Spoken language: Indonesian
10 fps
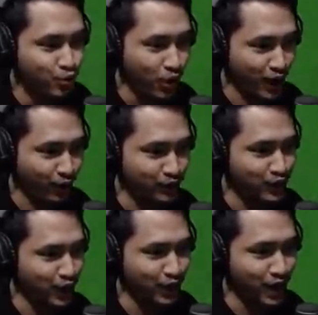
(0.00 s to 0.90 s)
Gue lewat
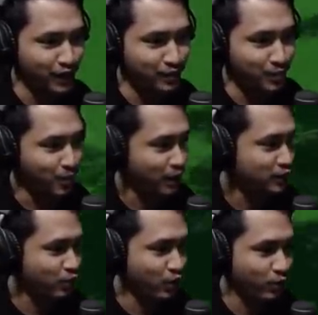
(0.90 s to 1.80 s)
jalan lain
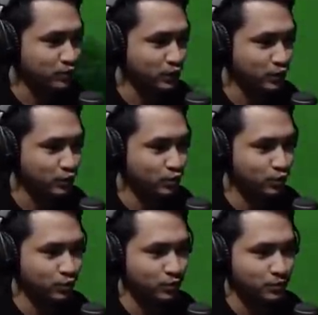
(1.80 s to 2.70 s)
masa gue lewat situ
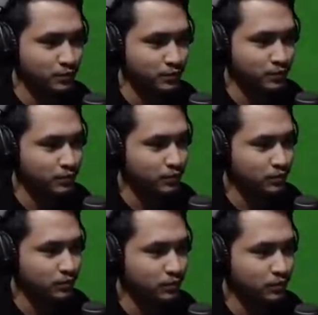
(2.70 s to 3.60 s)

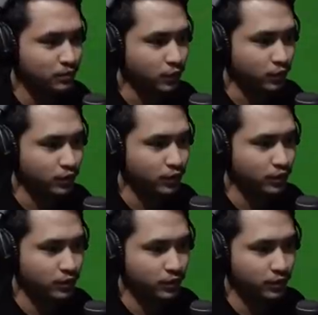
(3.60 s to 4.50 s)
oke
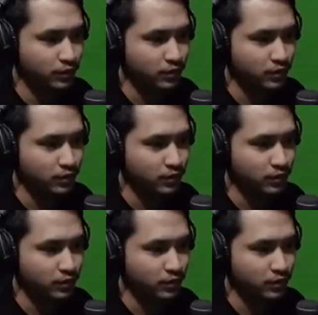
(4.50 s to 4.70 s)
okay.